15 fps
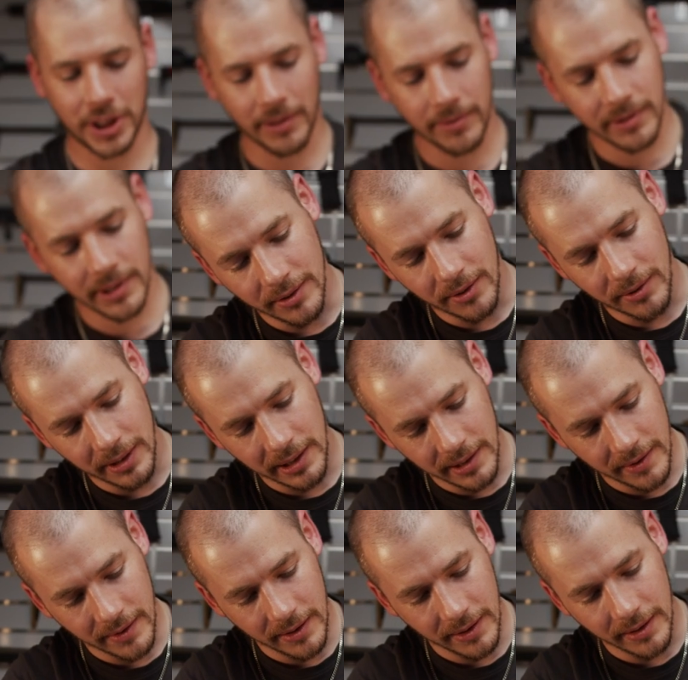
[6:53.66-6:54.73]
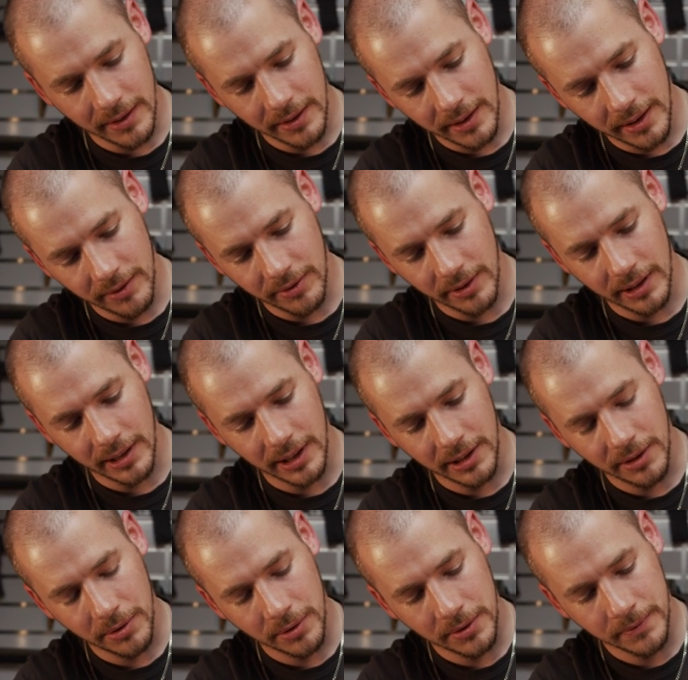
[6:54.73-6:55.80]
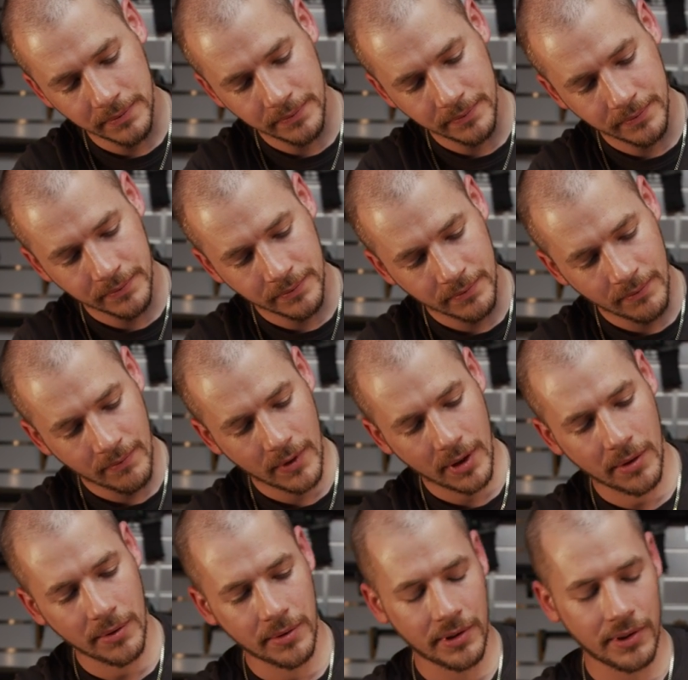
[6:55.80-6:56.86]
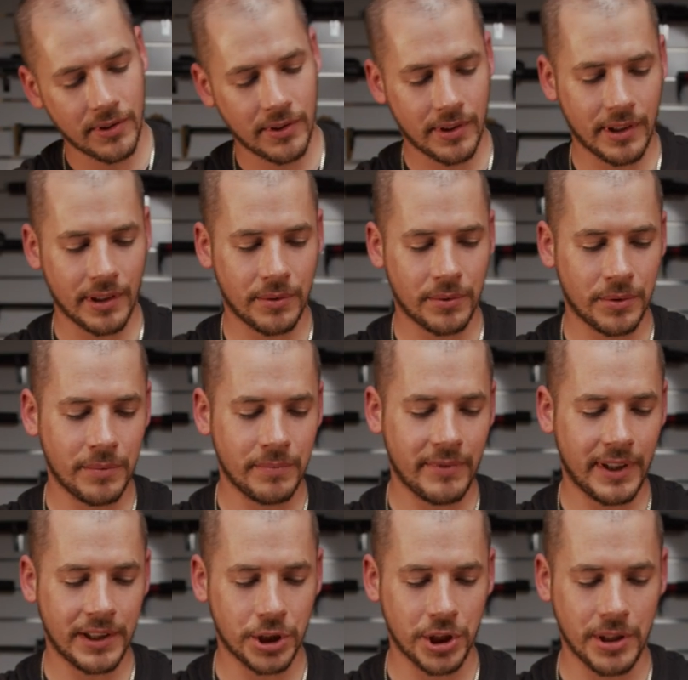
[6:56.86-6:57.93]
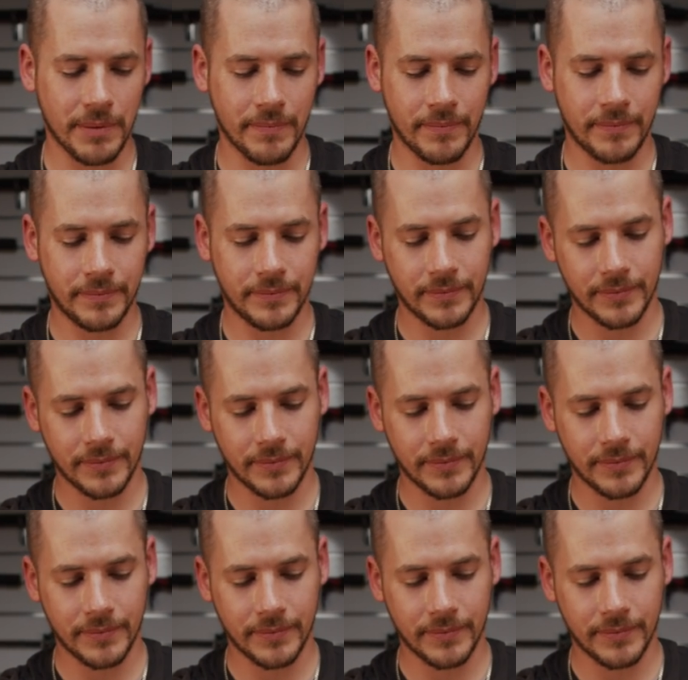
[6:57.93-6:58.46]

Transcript: Schaft. Und zwar kannst du den dann hier einfach reindrücken und nach oben wegschieben.